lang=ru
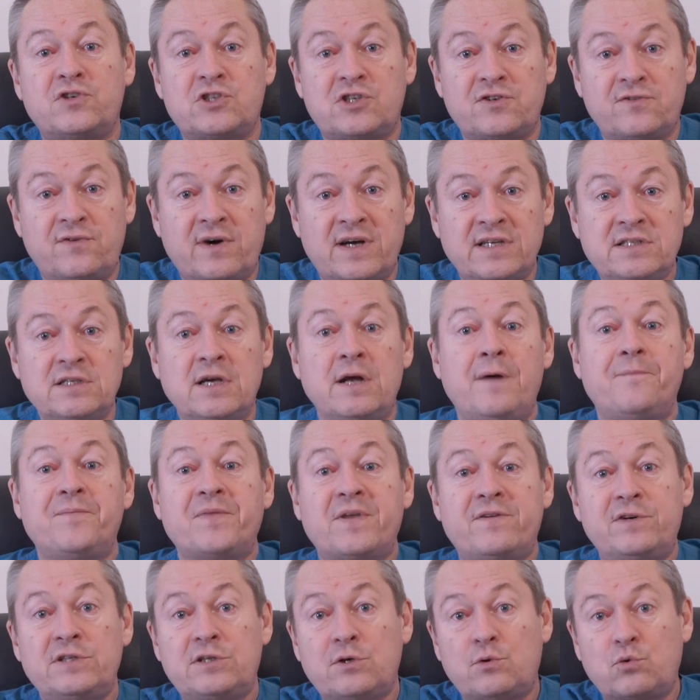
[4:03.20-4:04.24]
выживать
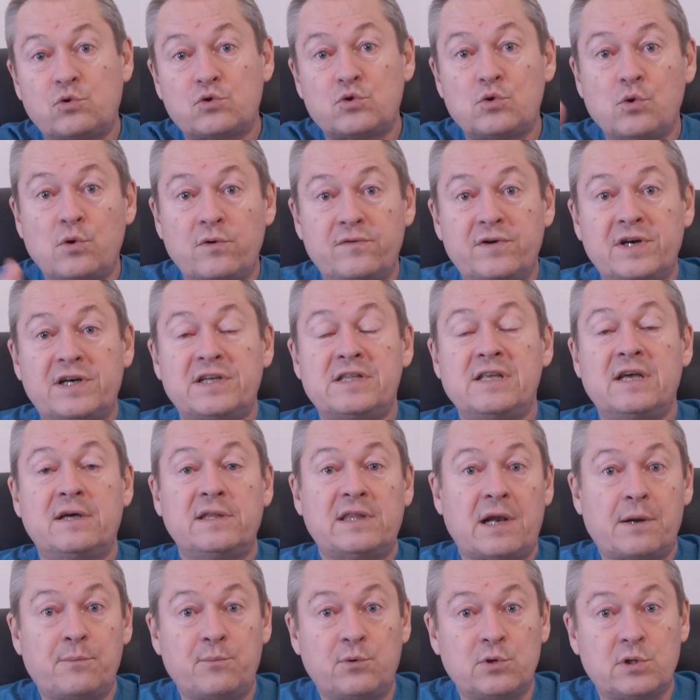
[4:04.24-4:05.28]
в этих условиях
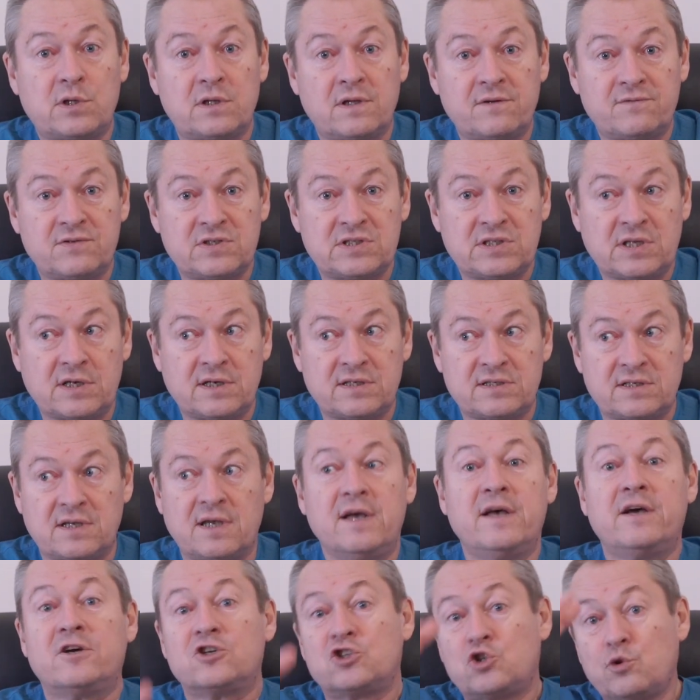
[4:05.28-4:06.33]
неотработанного стресса,
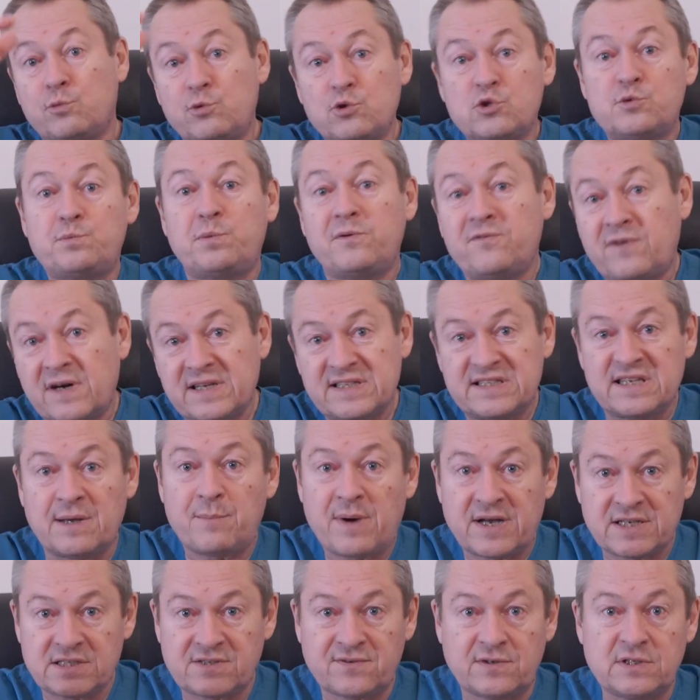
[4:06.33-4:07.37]
чтобы успевать
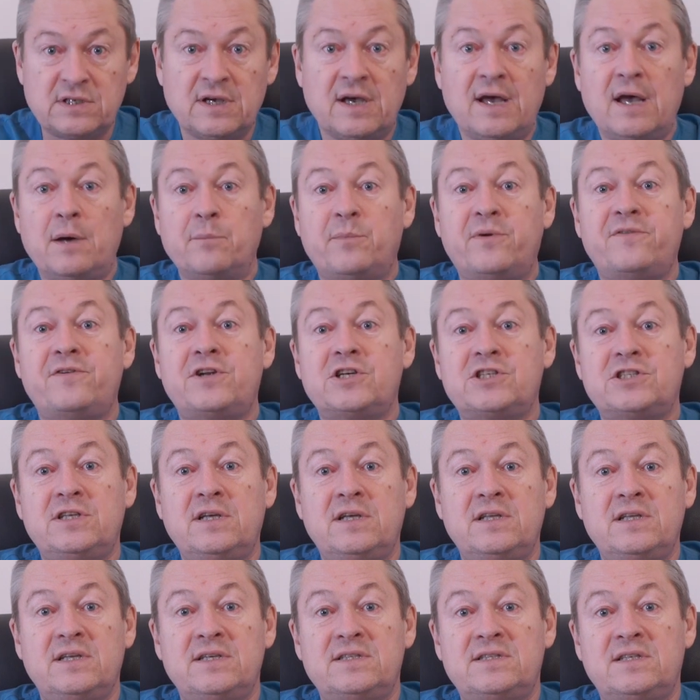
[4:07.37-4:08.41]
замазывать
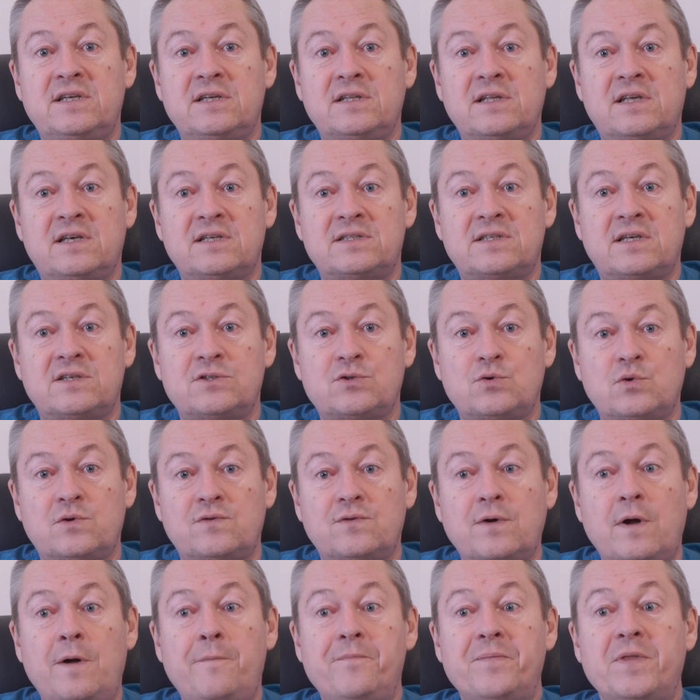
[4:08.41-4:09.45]
повреждения стенки
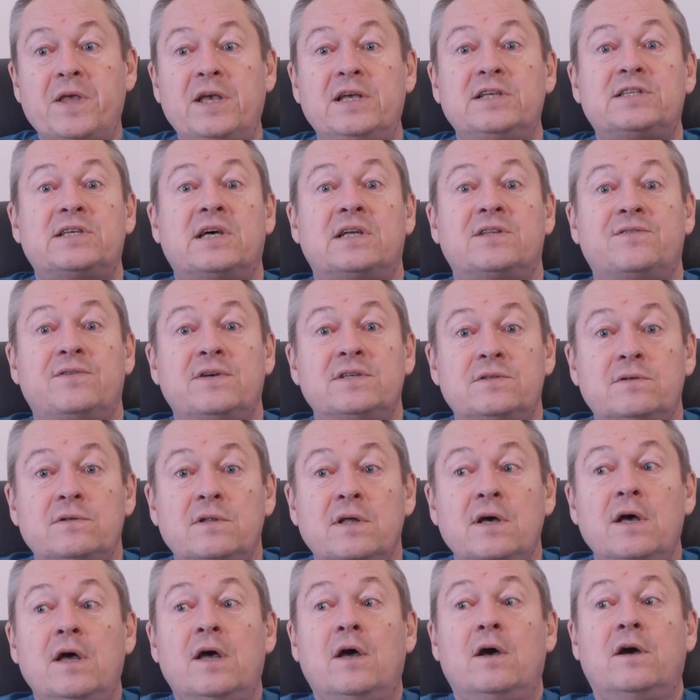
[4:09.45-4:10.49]
сосудов. И,
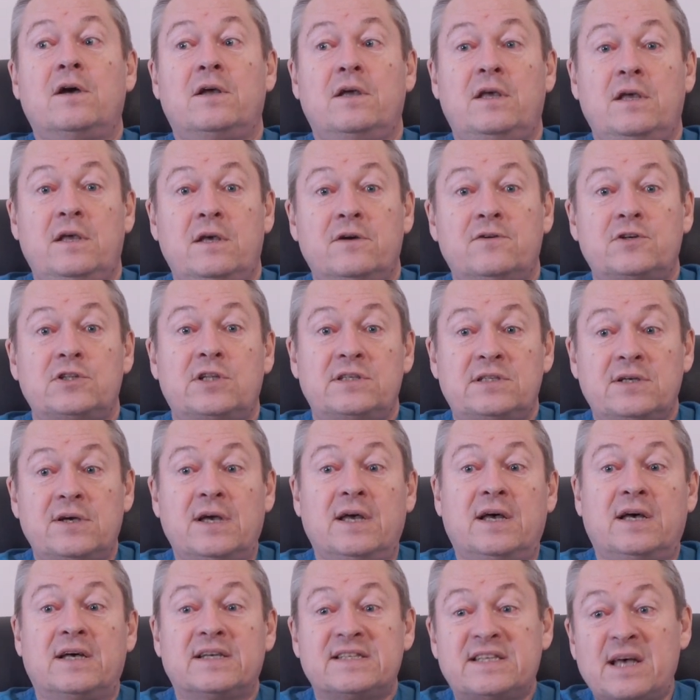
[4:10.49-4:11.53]
соответственно, и, и вот
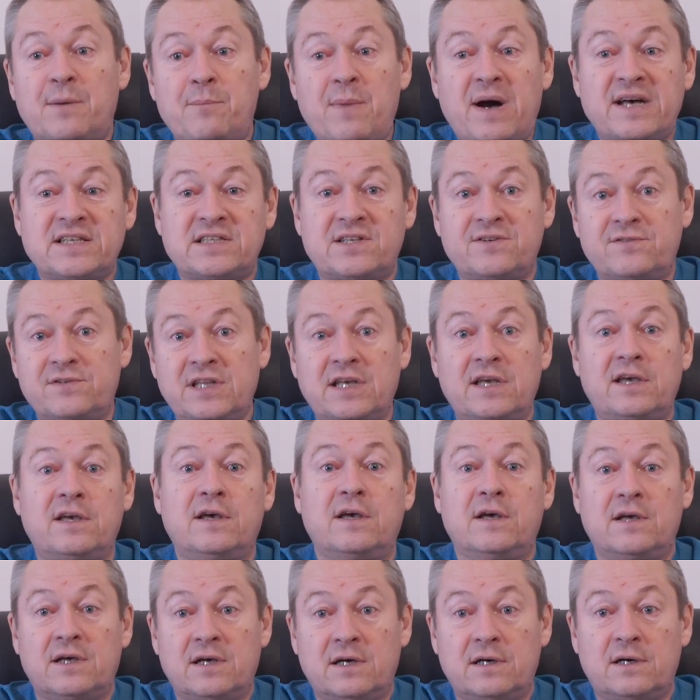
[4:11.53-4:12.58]
эти
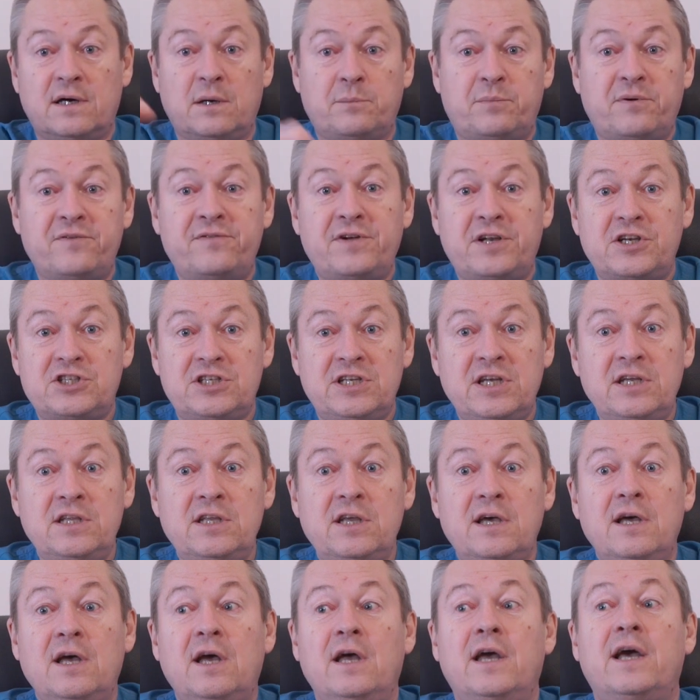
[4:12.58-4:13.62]
замазанные э,
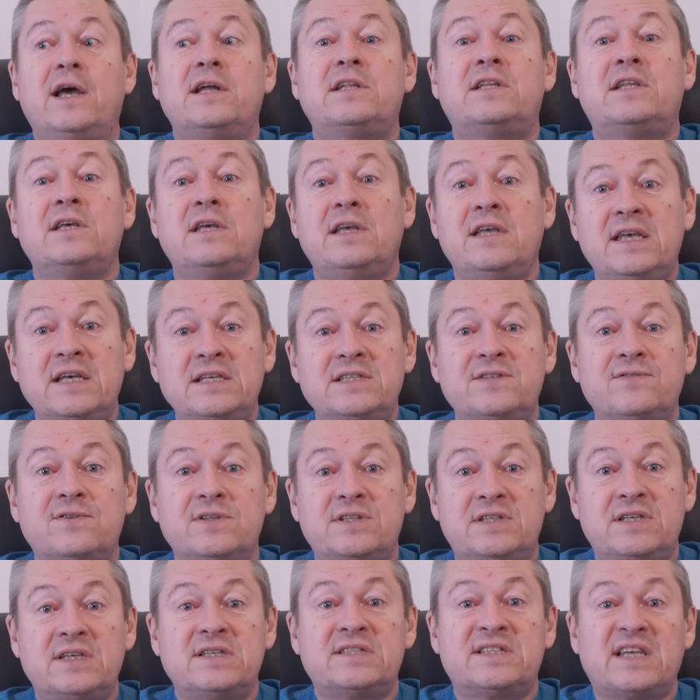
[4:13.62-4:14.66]
повреждения, это и есть
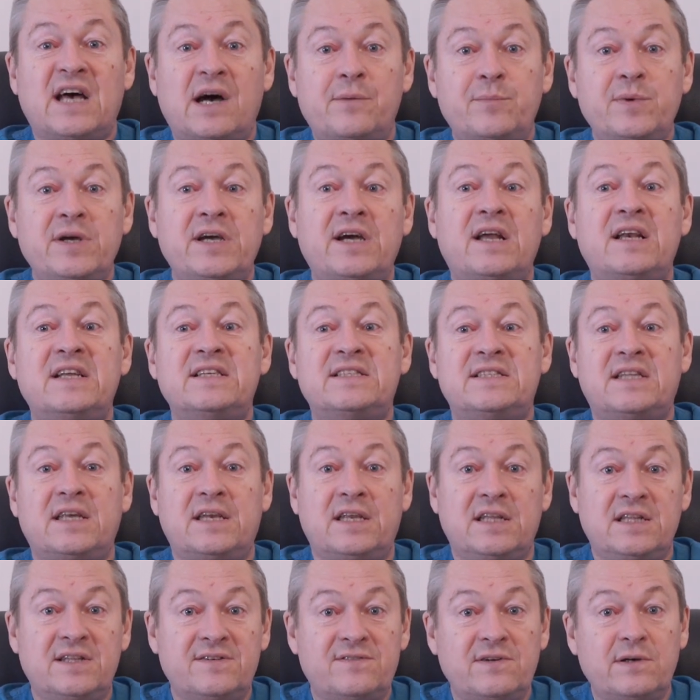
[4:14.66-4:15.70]
вот те самые
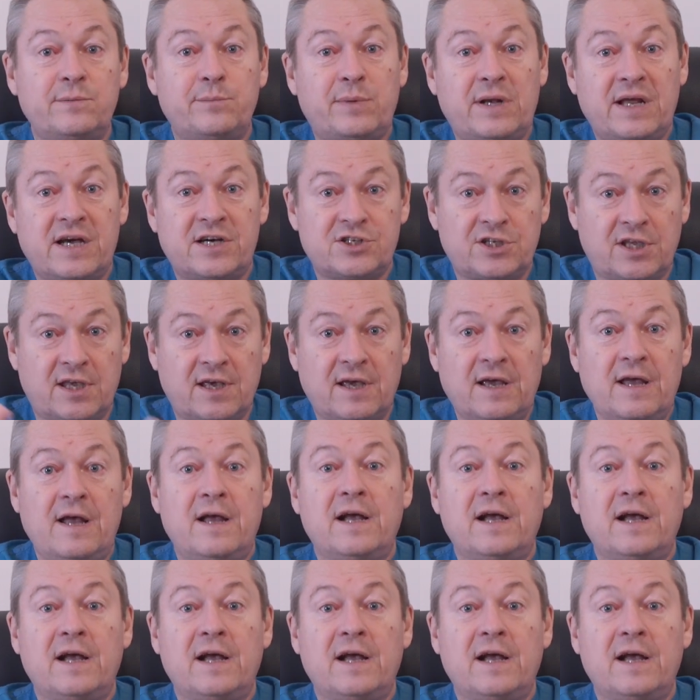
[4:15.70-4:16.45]
холестериновые бляшки задержки,